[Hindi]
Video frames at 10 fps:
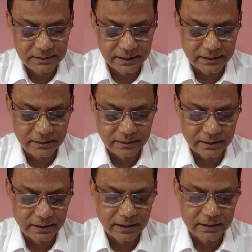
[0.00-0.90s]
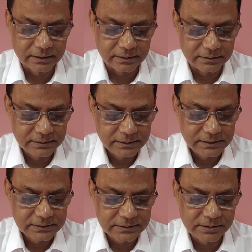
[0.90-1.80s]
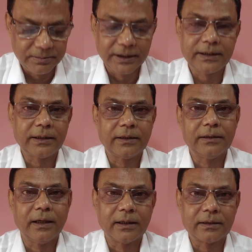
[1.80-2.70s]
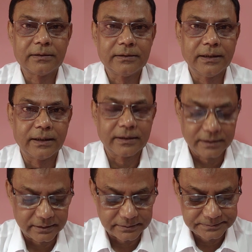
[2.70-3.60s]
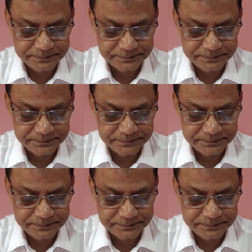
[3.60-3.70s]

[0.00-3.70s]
लेकिन अयार तब ख़रीदार देख कर